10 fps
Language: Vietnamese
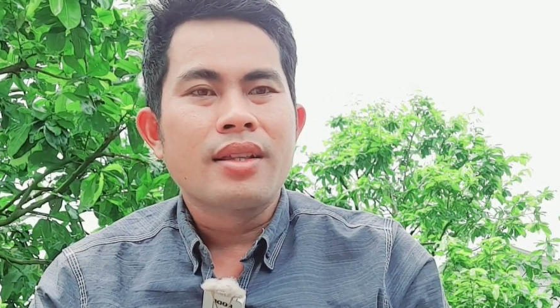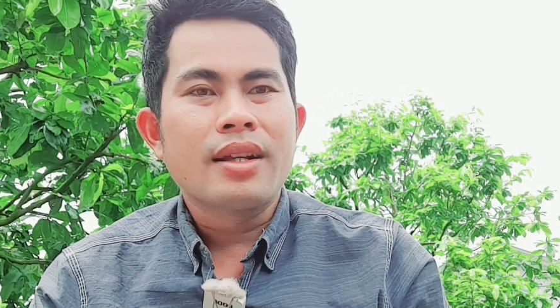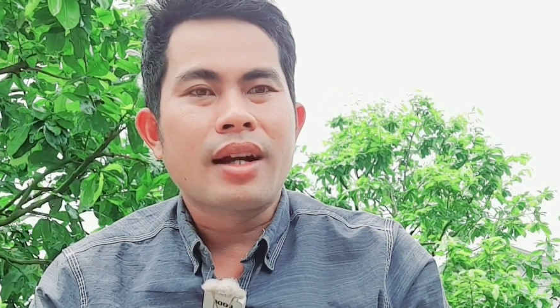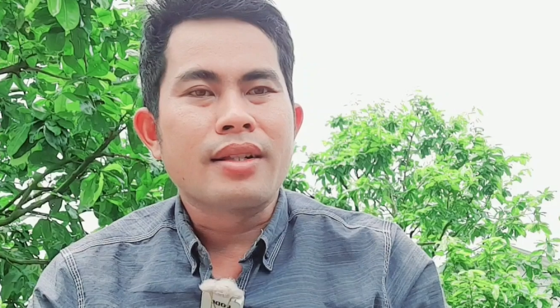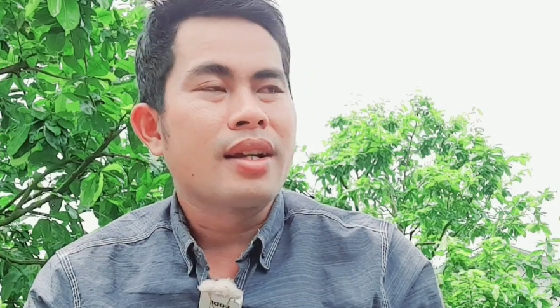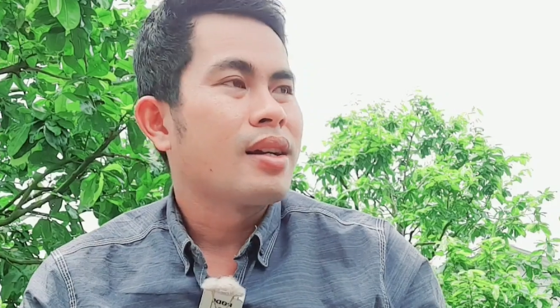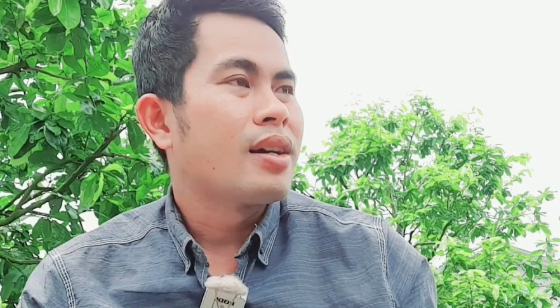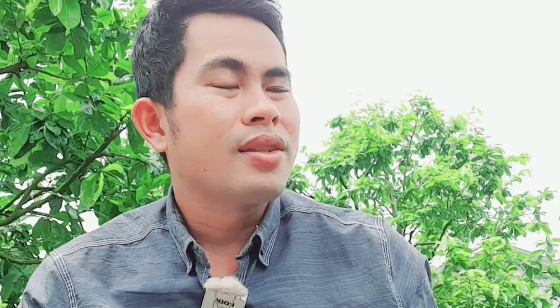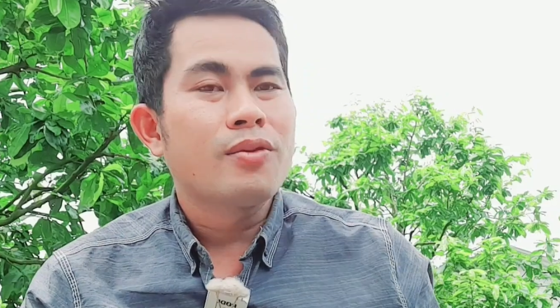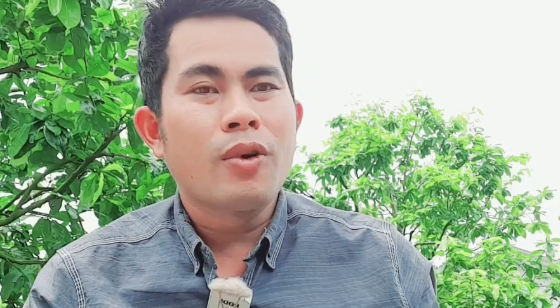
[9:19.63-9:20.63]
Chứ gần như ở
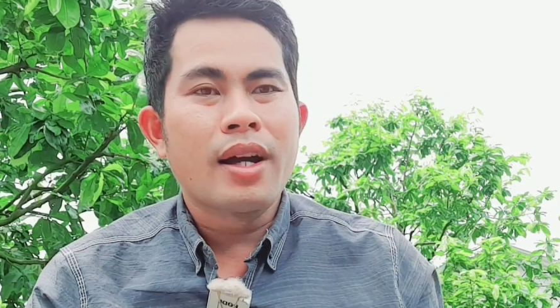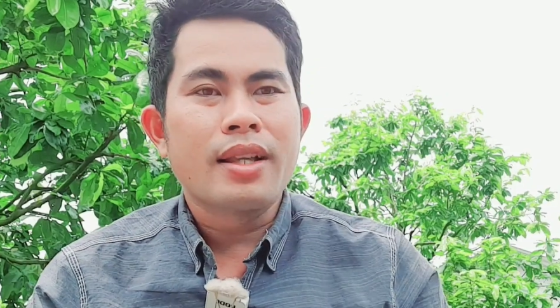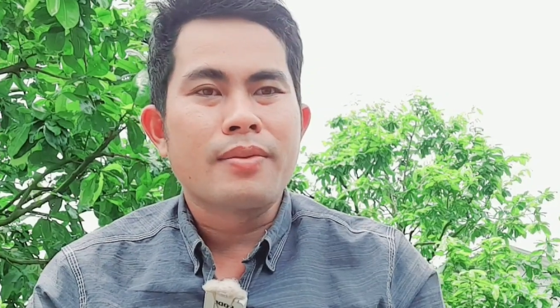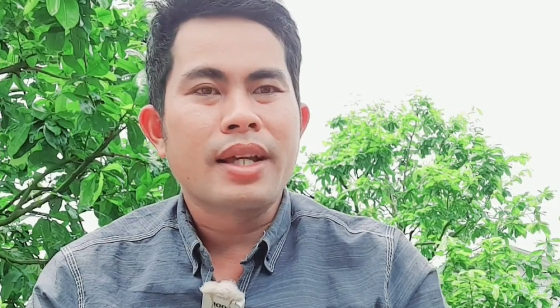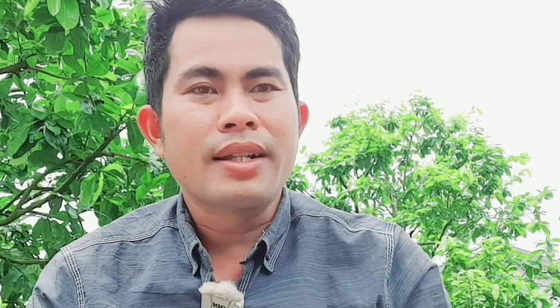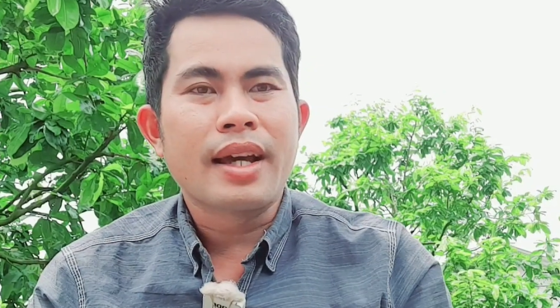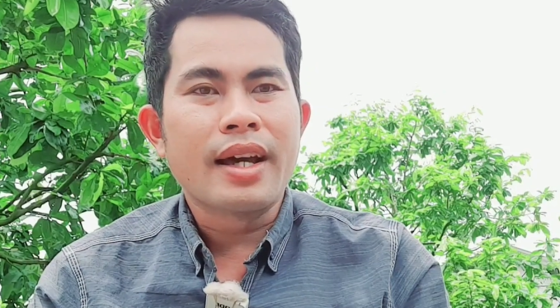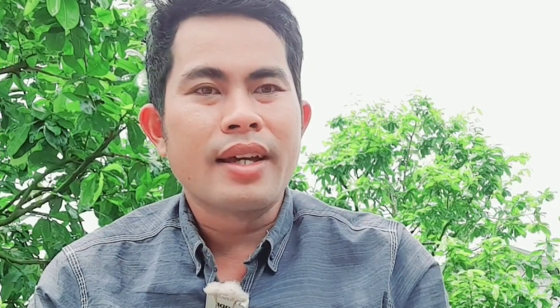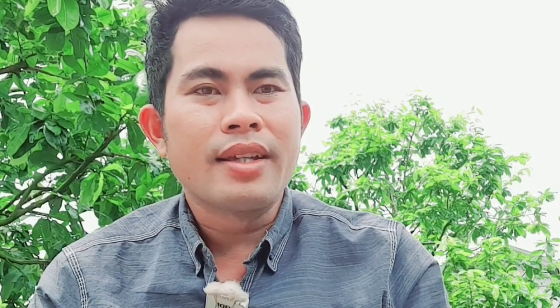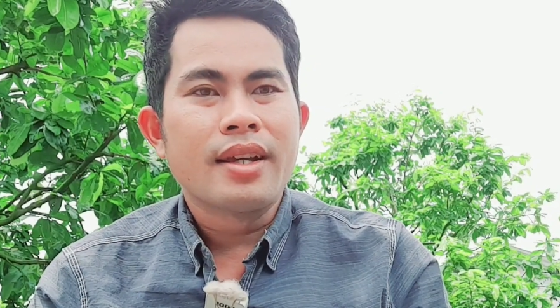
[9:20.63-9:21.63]
dưới quê nhằm khi
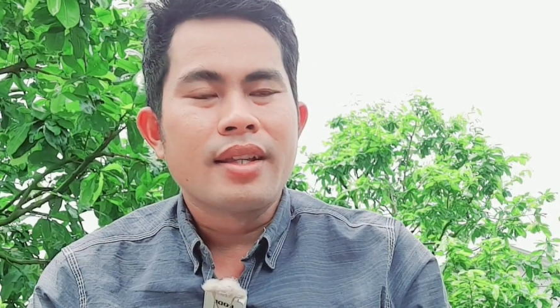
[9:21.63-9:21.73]
nghệ